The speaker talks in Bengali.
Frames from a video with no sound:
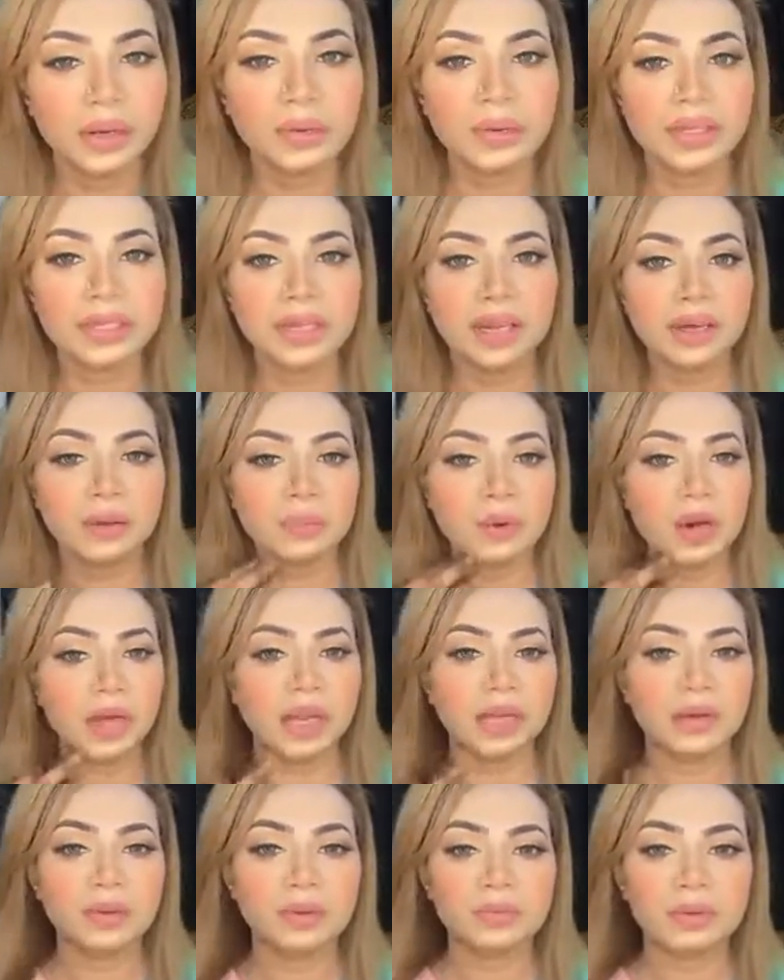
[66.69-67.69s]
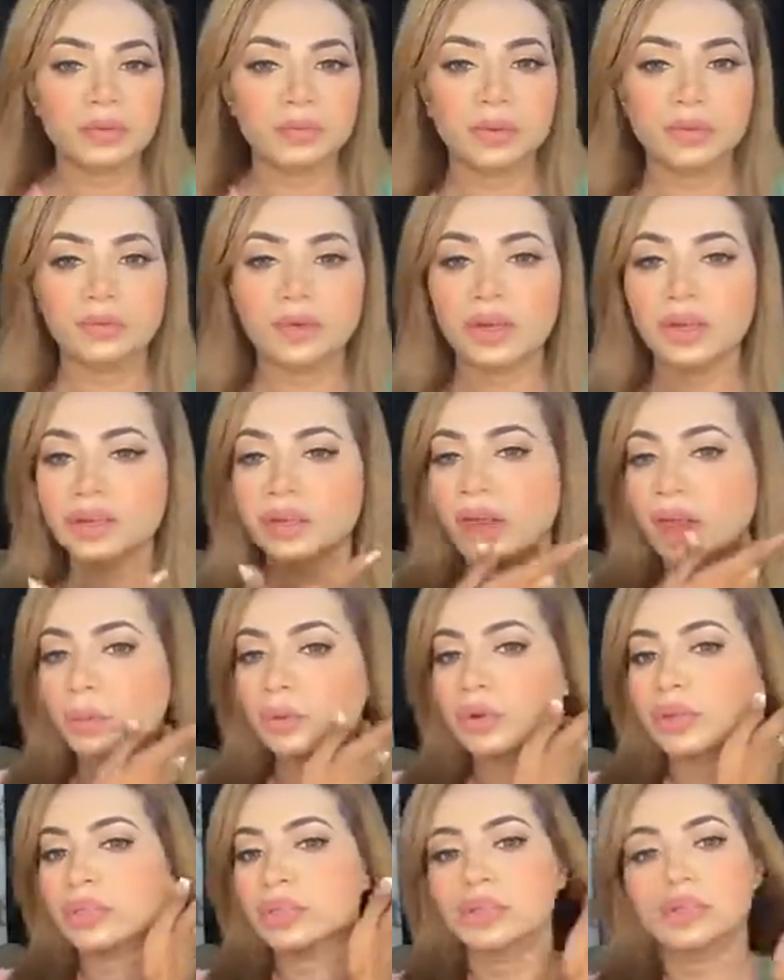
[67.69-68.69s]
হ্যালো আসসালামু আলাইকুম এভরিওয়ান
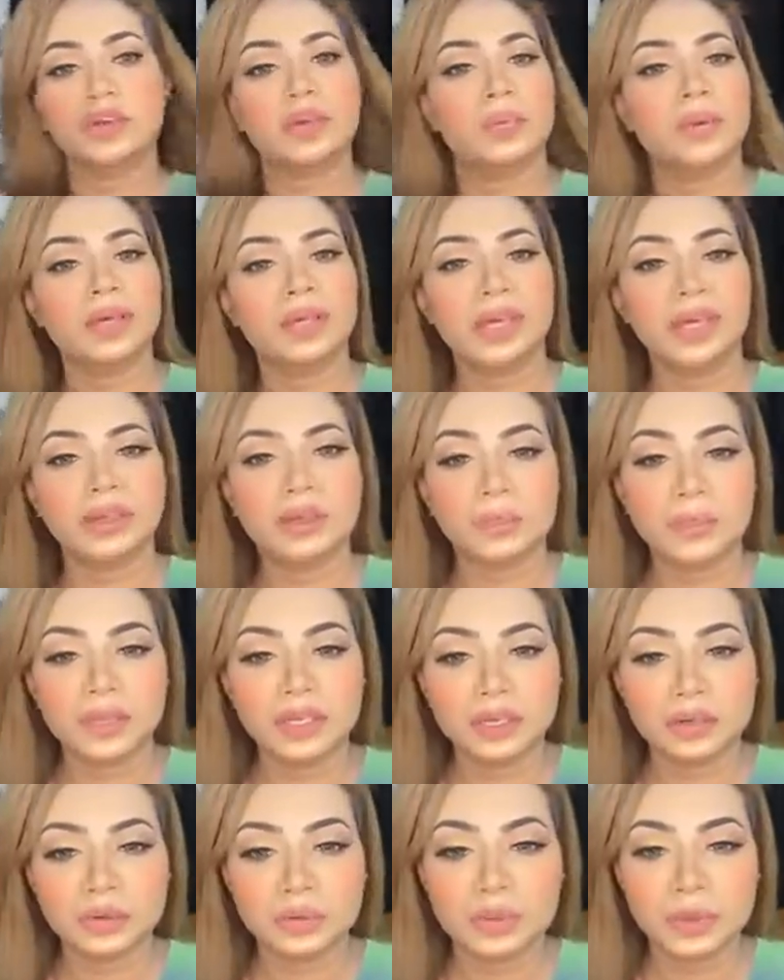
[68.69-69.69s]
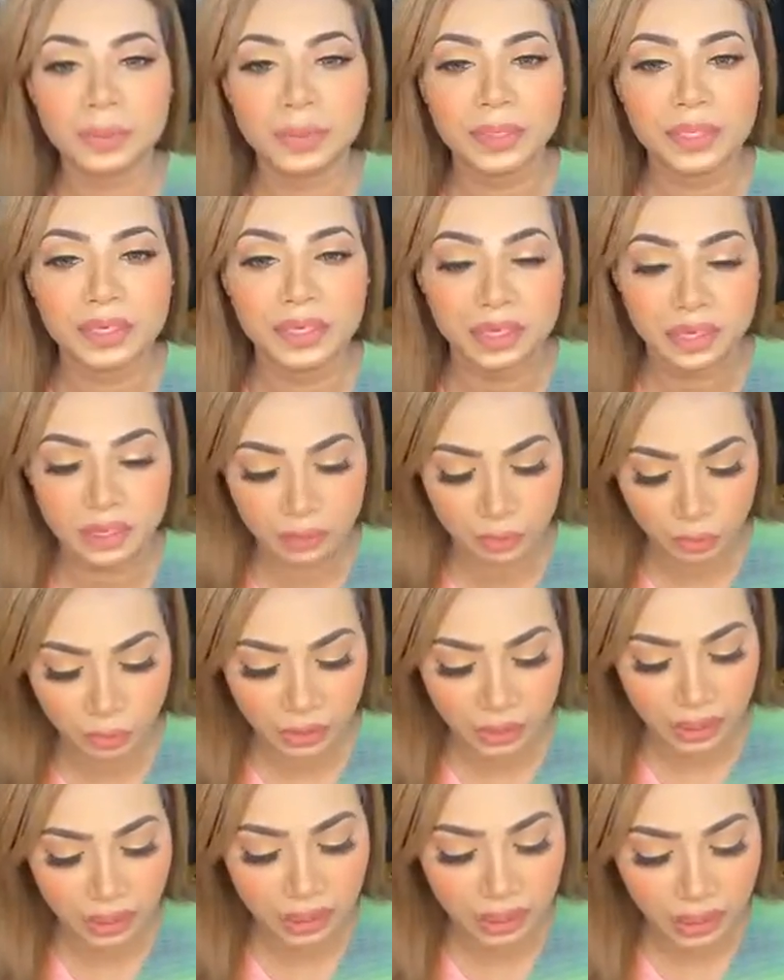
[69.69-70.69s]
কেমন আছি সবাই দেখতে পাচ্ছি শুনতে পাচ্ছি কিনা
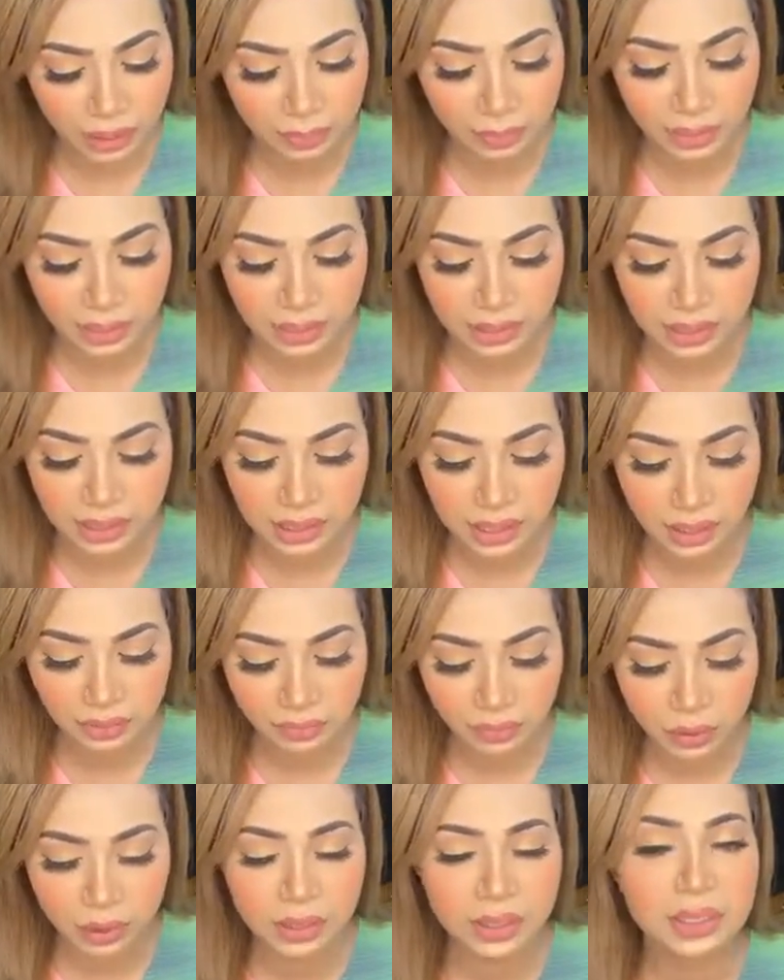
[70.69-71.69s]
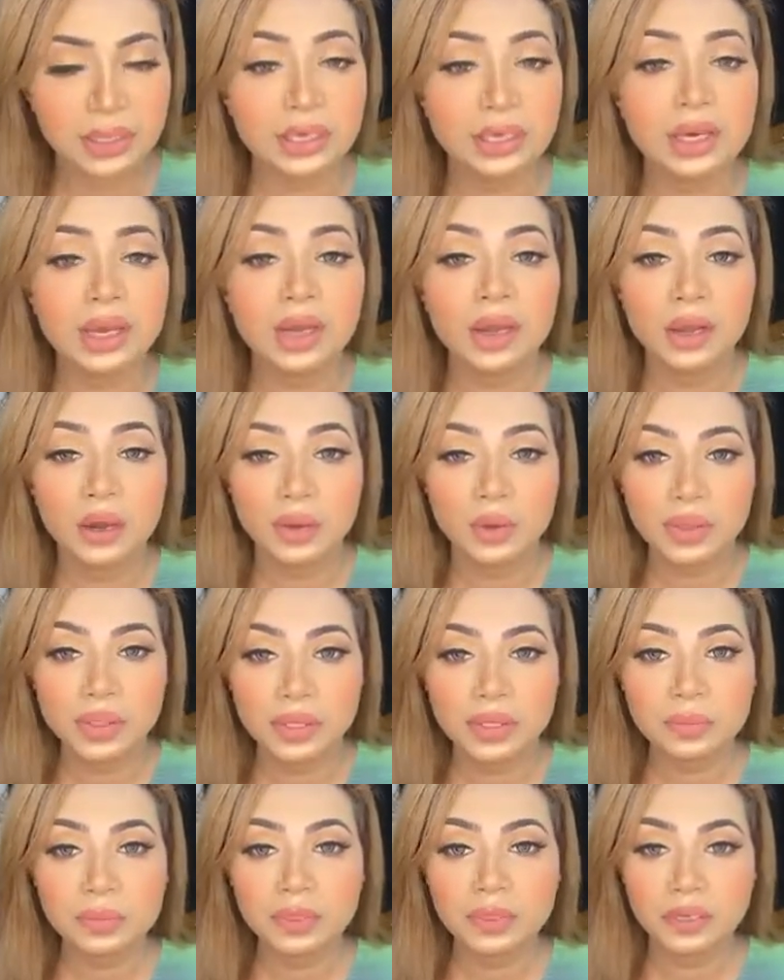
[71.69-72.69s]
বলে দেন আমি আজকে লাইভ হয়ে গেছি
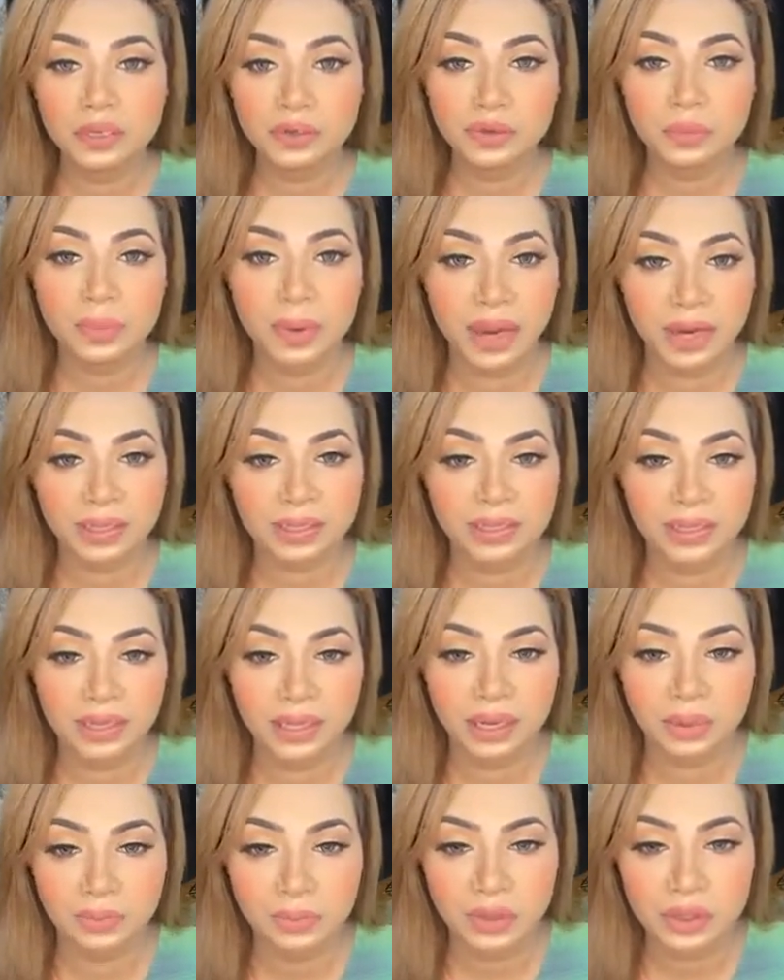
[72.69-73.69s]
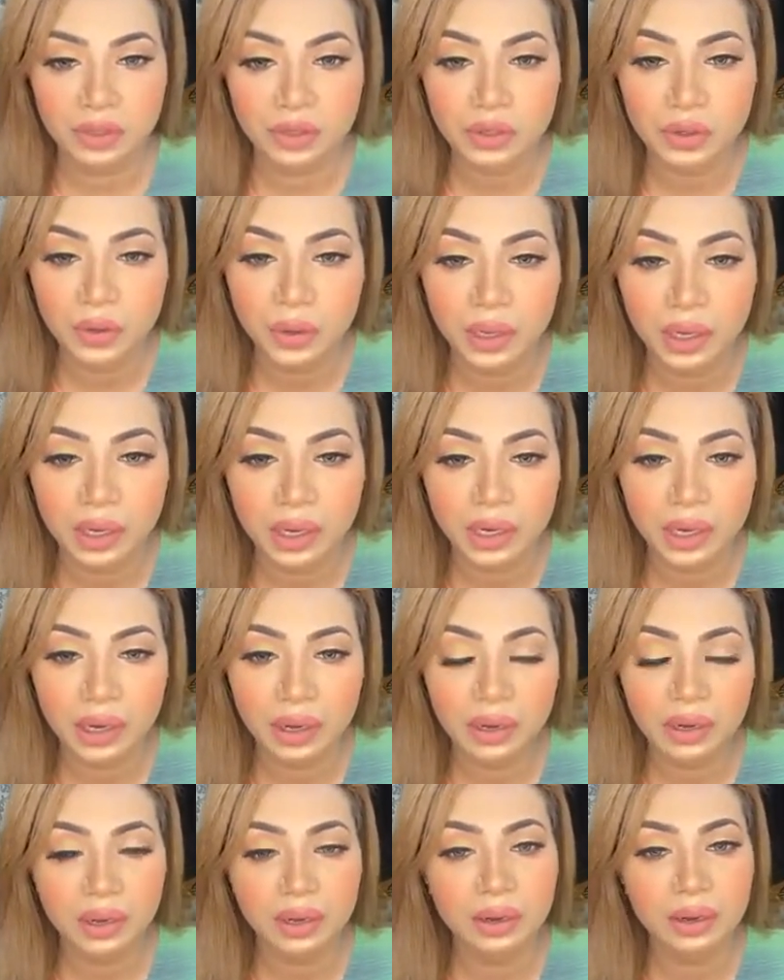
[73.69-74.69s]
রিজনেবল কিছু ব্যাগস নিয়ে আপনাদের সঙ্গে
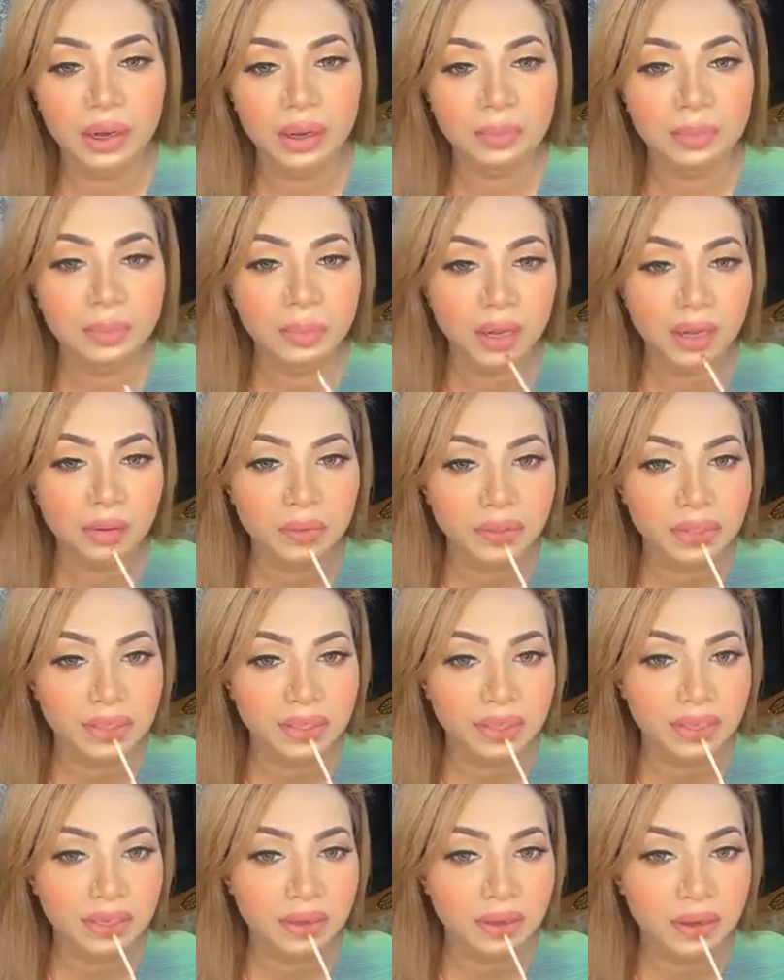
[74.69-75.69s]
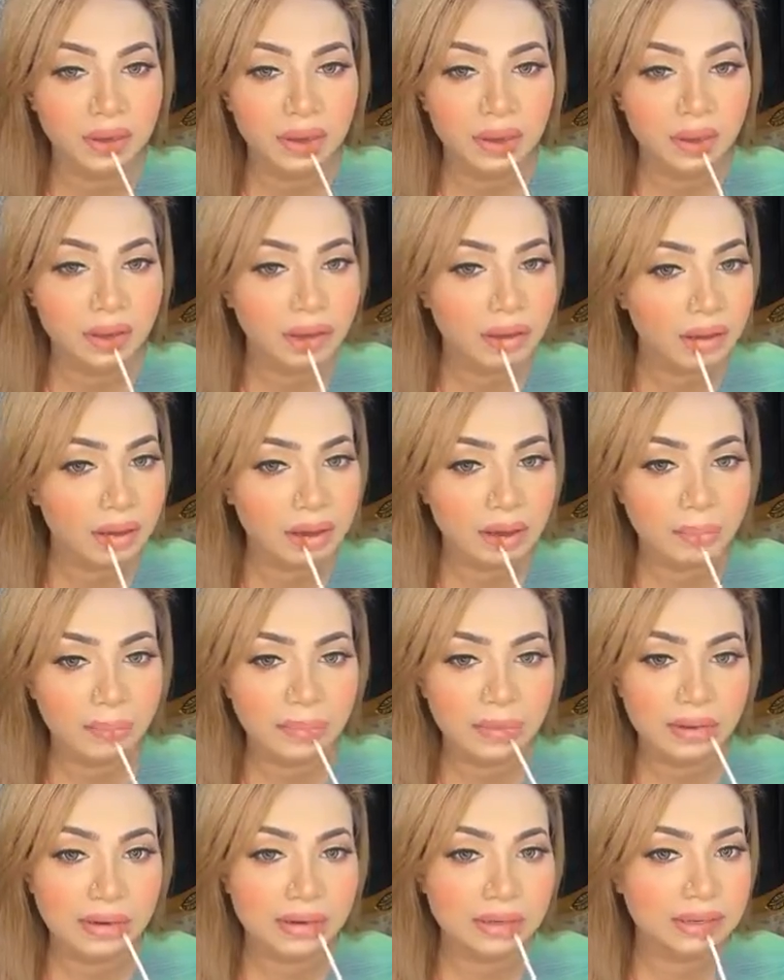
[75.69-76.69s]
আমি ভালো আছি
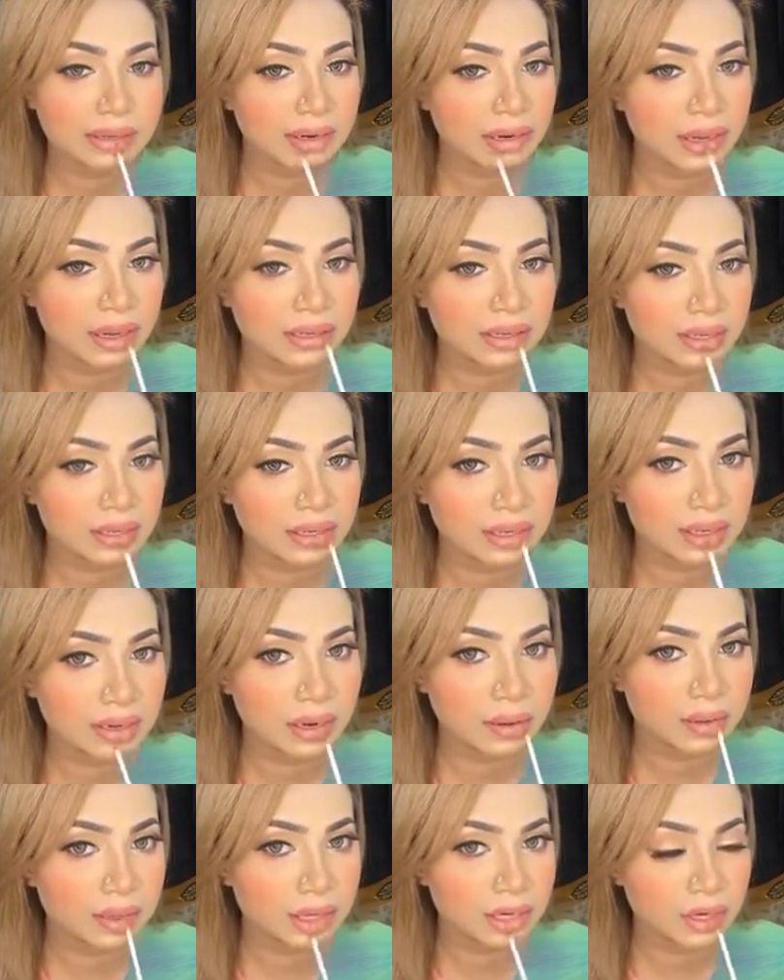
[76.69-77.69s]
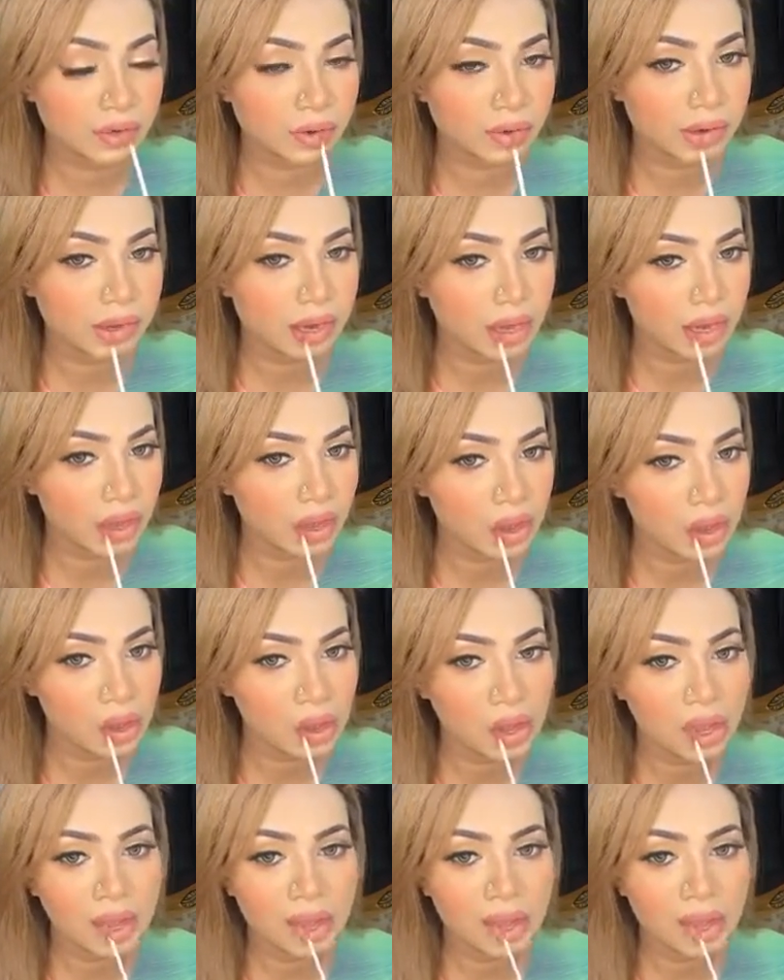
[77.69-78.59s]
আপনারা যারা আছেন আমাদের সঙ্গে